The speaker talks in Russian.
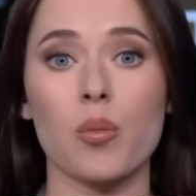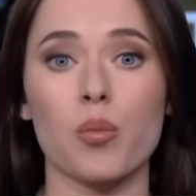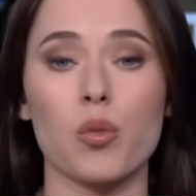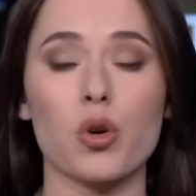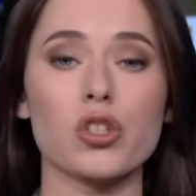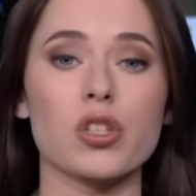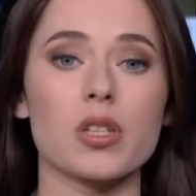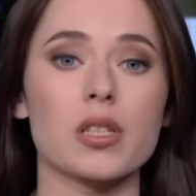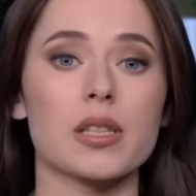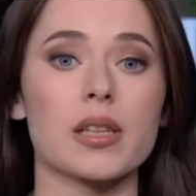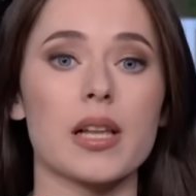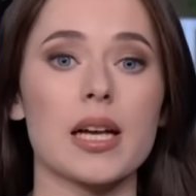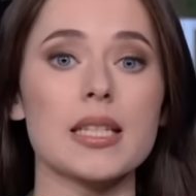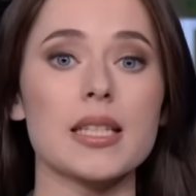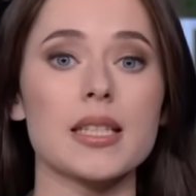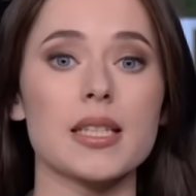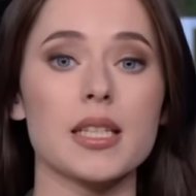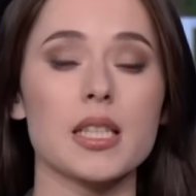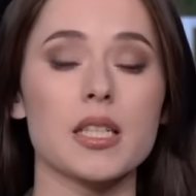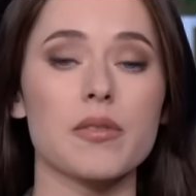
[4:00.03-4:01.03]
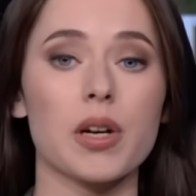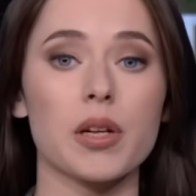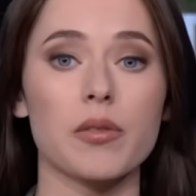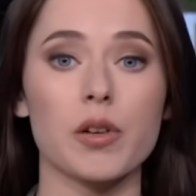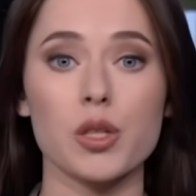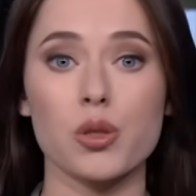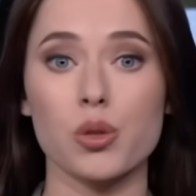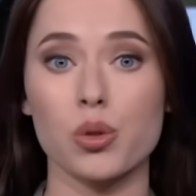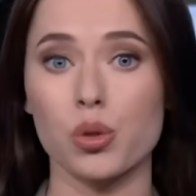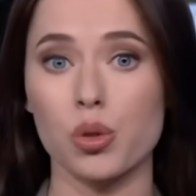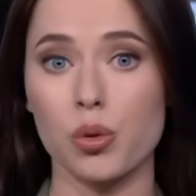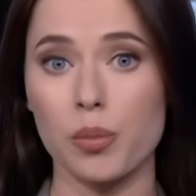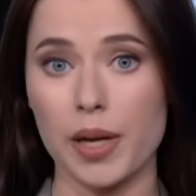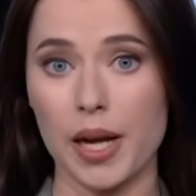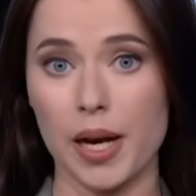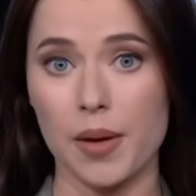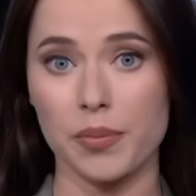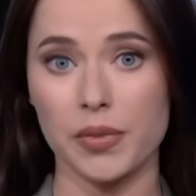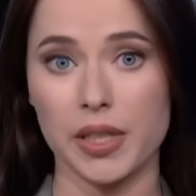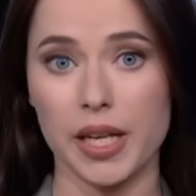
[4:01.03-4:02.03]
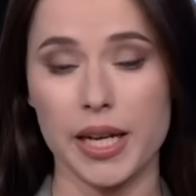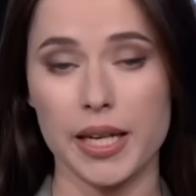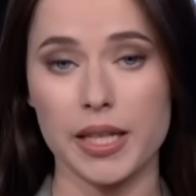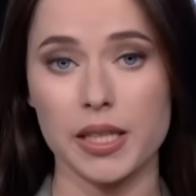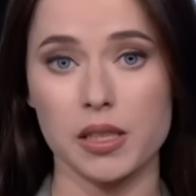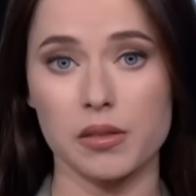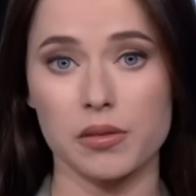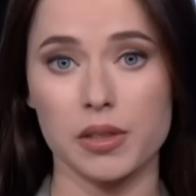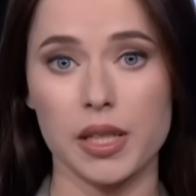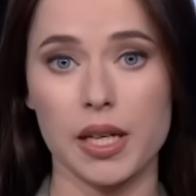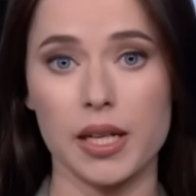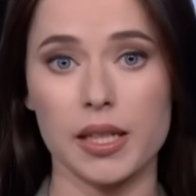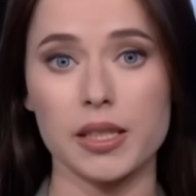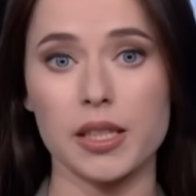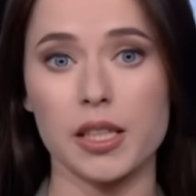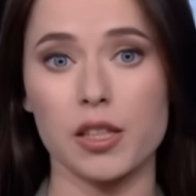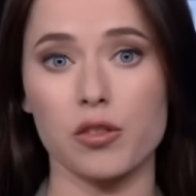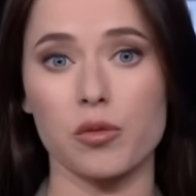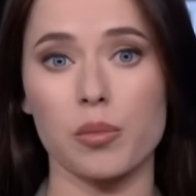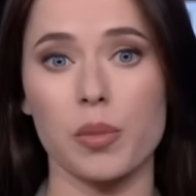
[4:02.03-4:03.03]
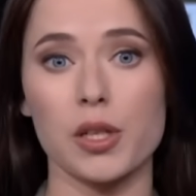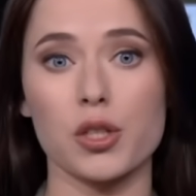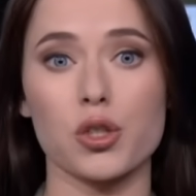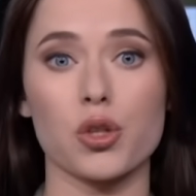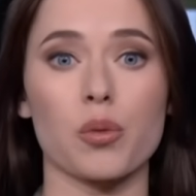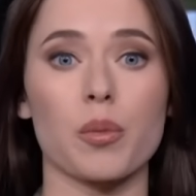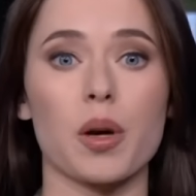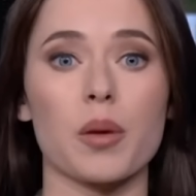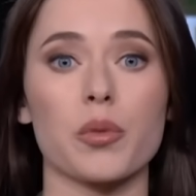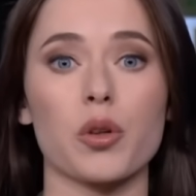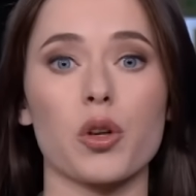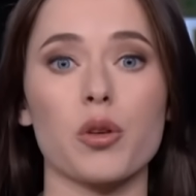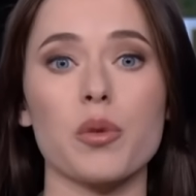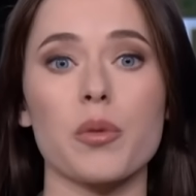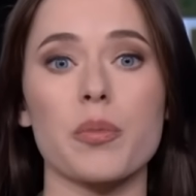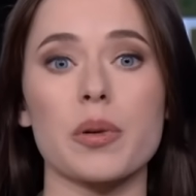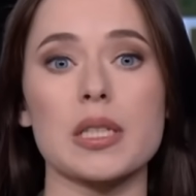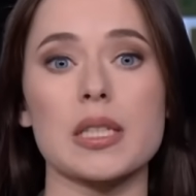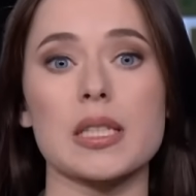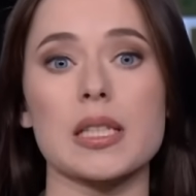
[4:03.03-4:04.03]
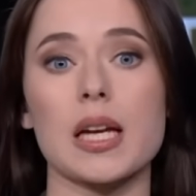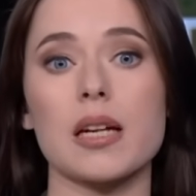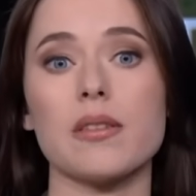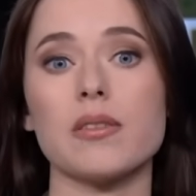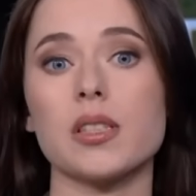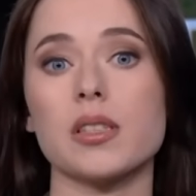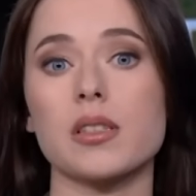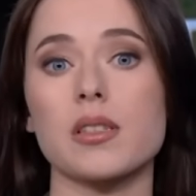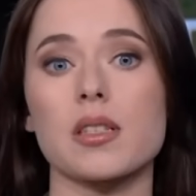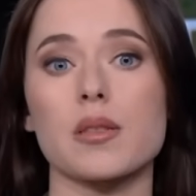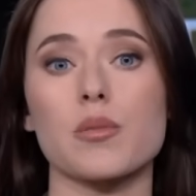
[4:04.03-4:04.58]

Можно сгладить и девальвацию рубля. Для этого на рынке в большом объеме представлены